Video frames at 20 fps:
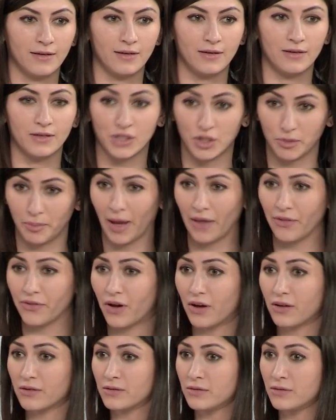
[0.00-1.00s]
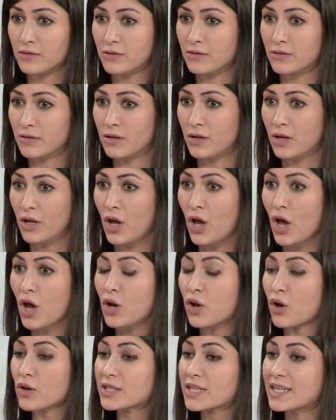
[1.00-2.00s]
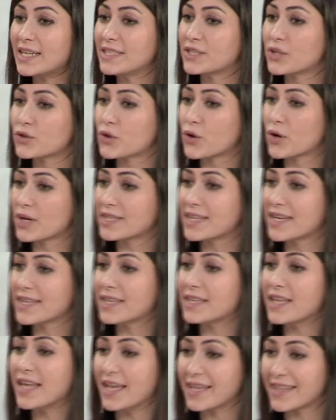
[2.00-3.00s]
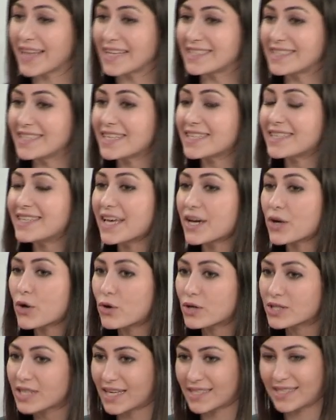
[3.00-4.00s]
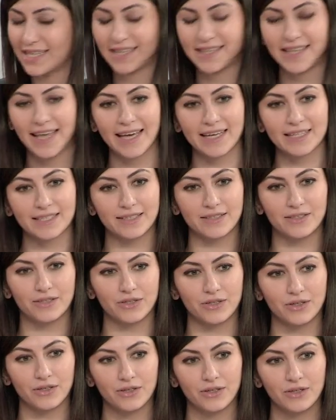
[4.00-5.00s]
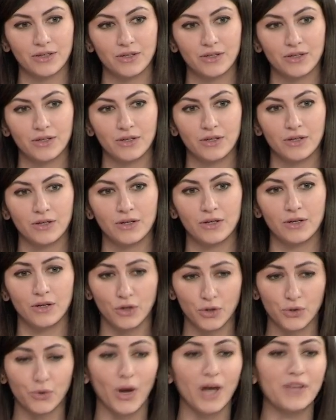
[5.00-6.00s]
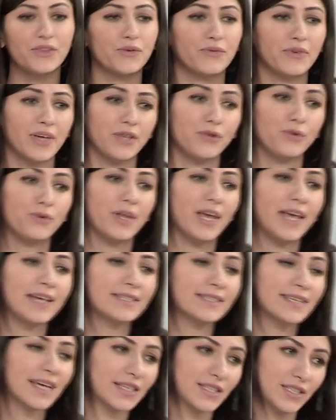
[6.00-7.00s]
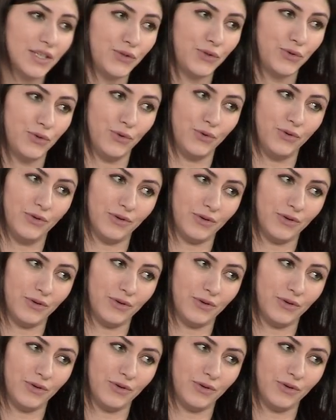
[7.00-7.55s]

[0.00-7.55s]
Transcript: Cependant, lorsque les autorités étatiques dérogent à ces textes, le droit devient une incertitude